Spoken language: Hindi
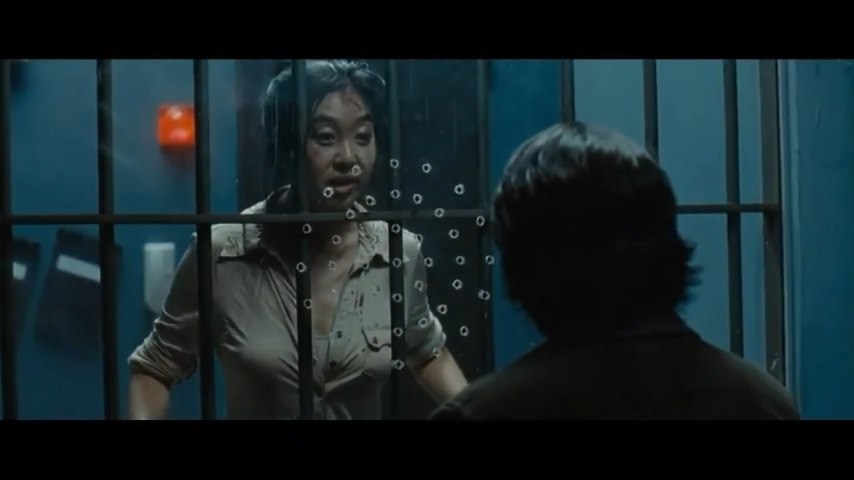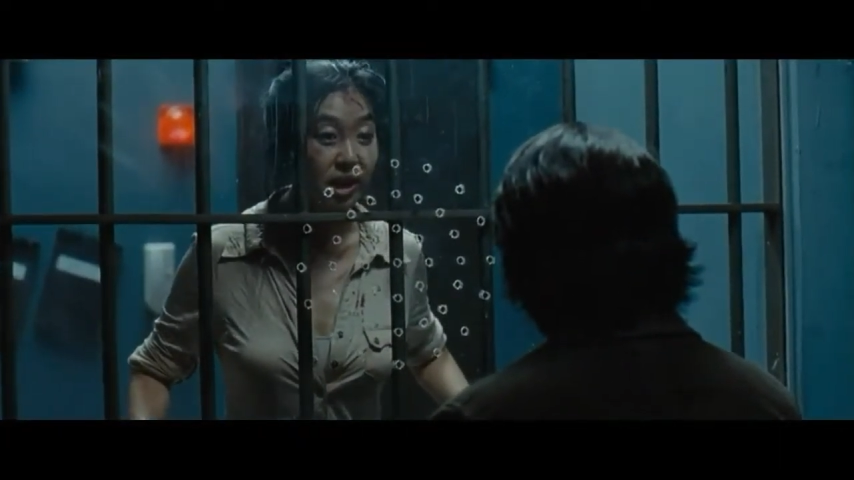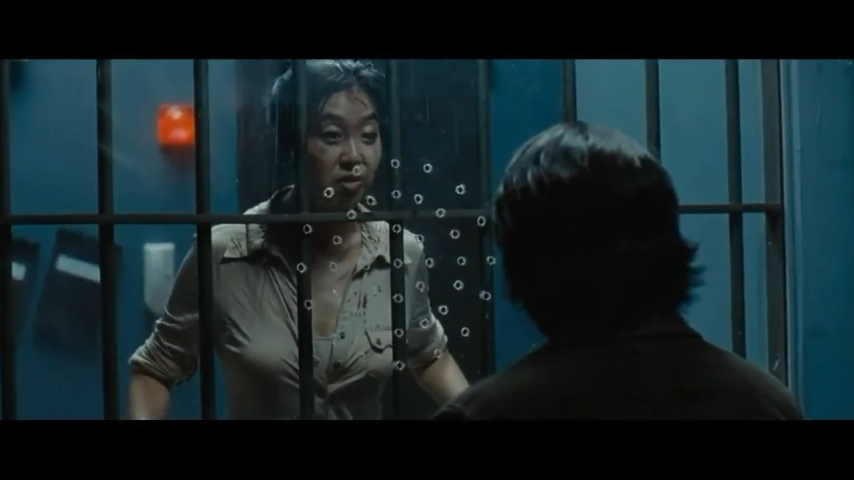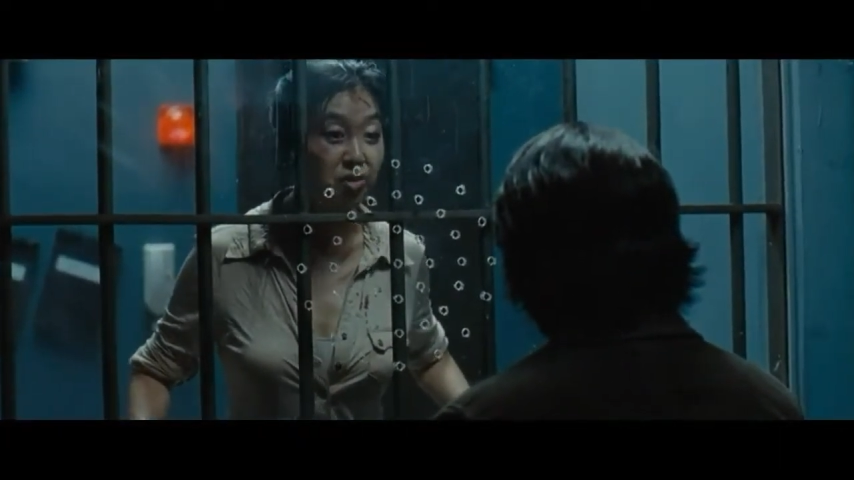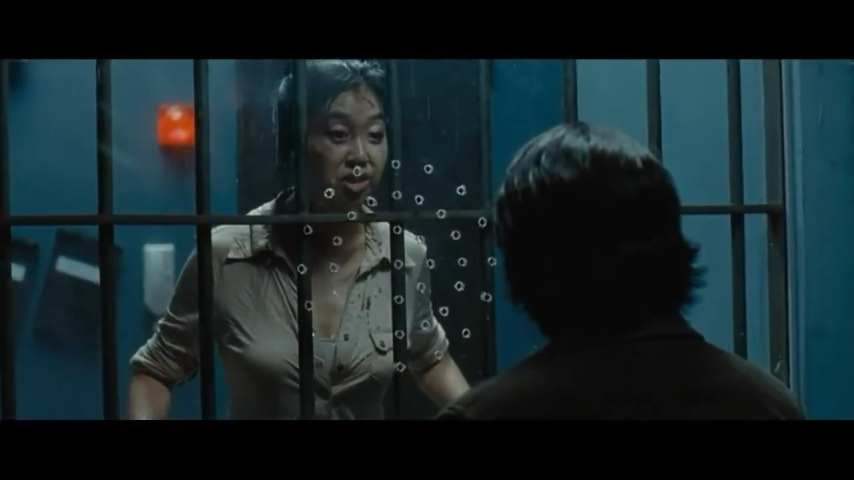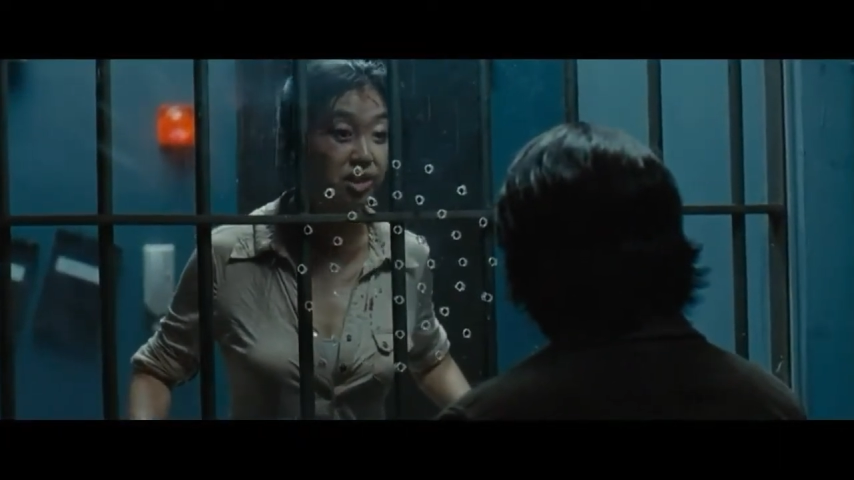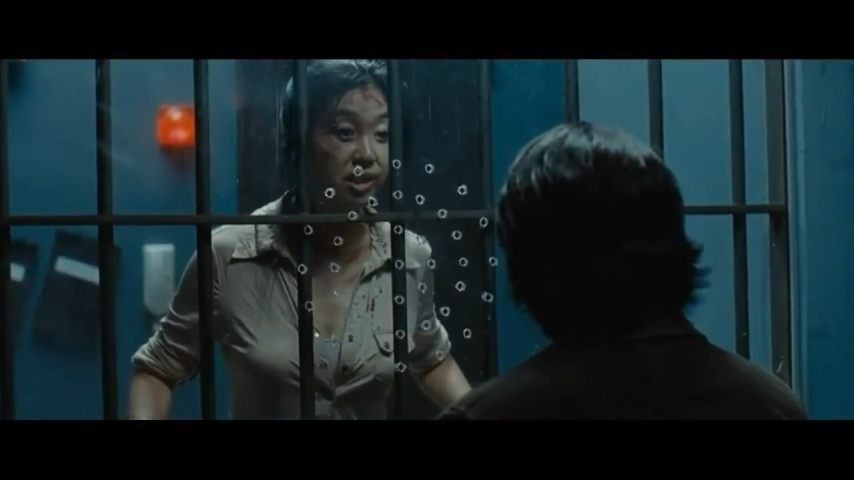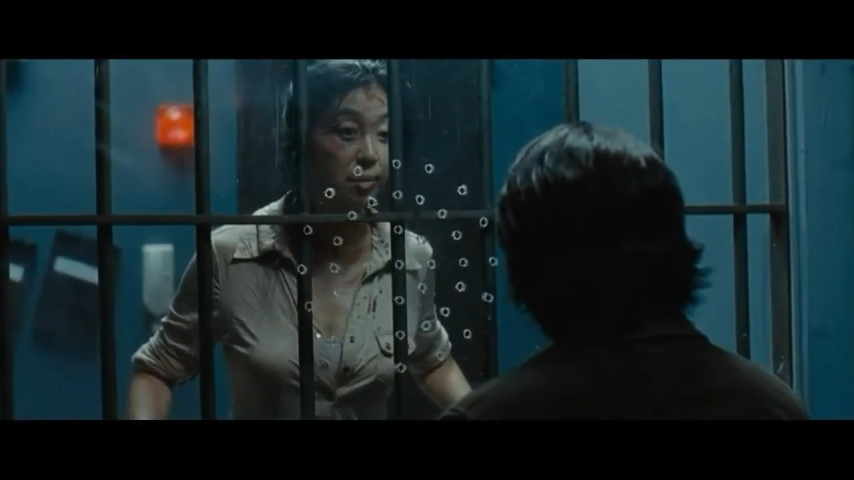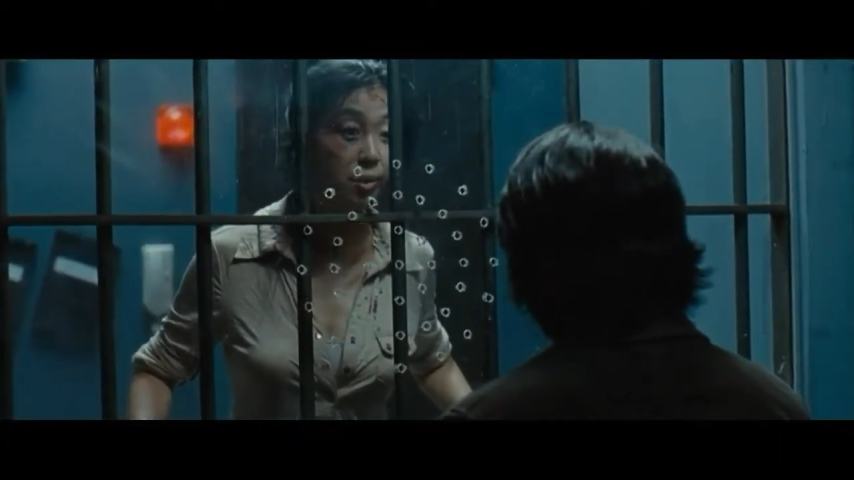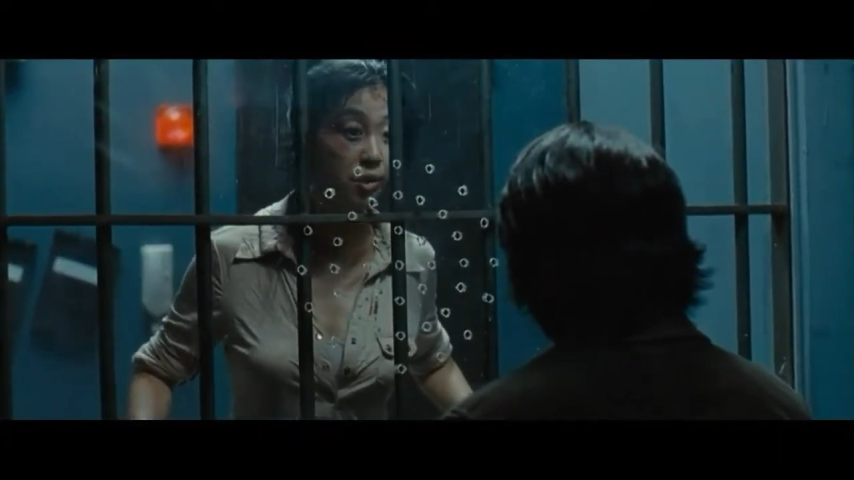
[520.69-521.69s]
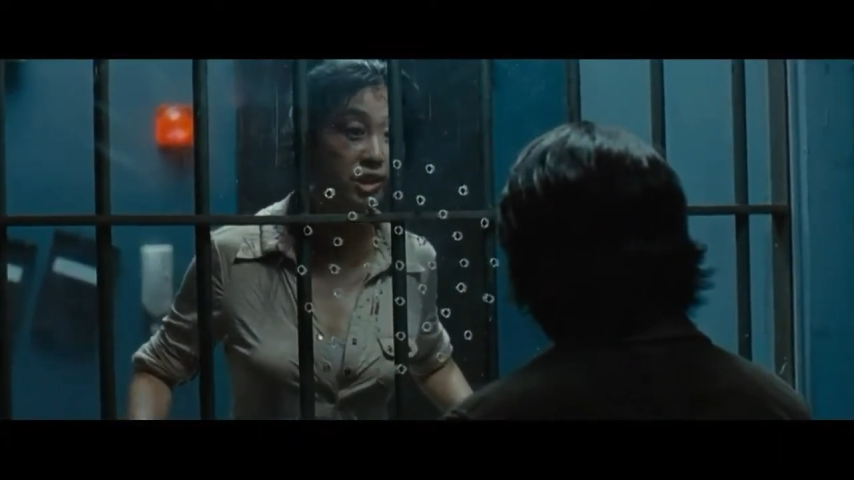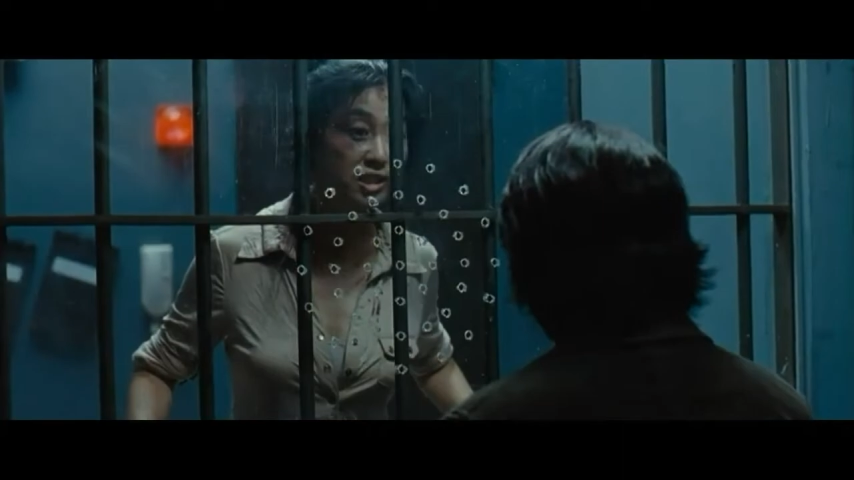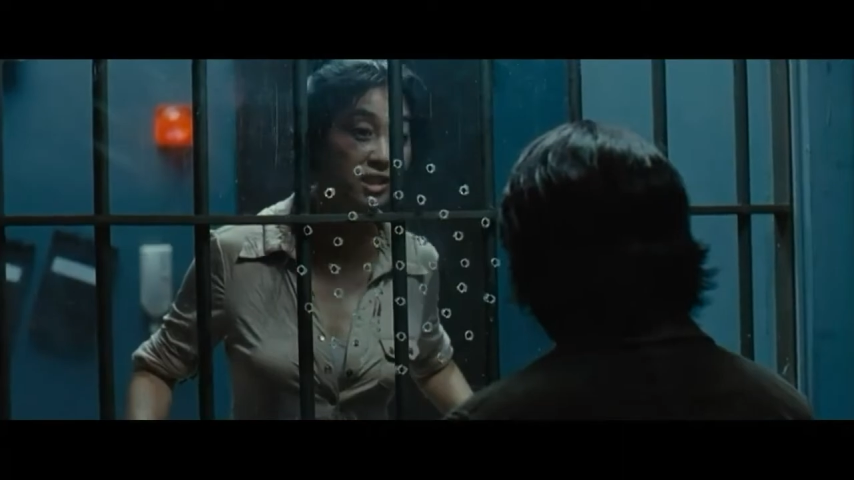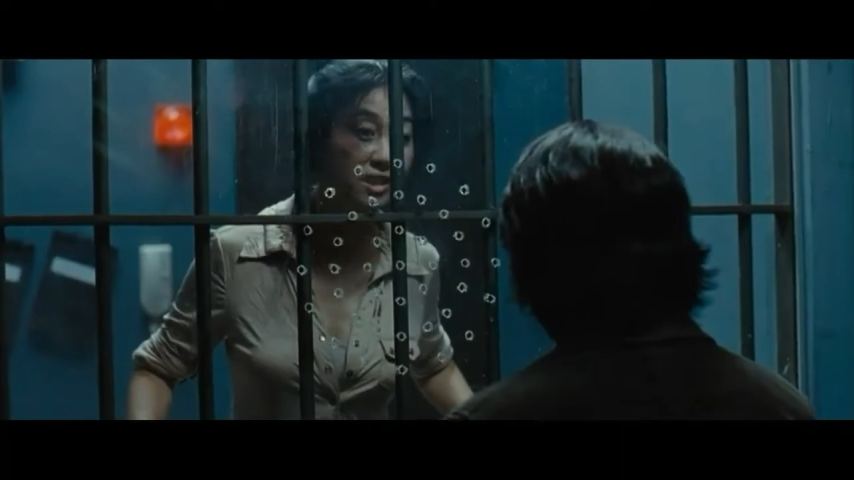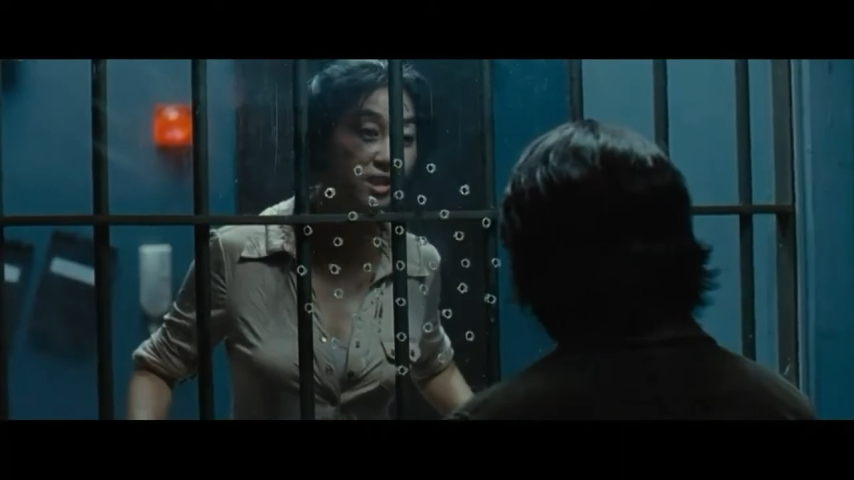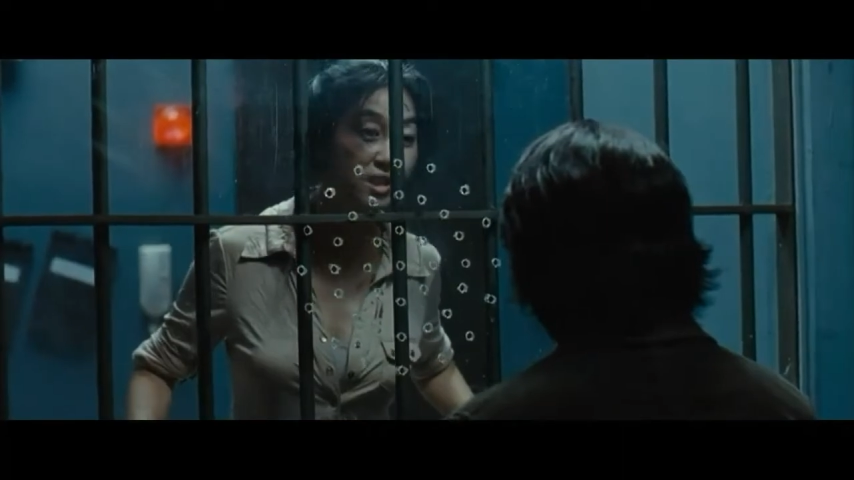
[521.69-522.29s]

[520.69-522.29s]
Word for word: पाई वो सैम से कहती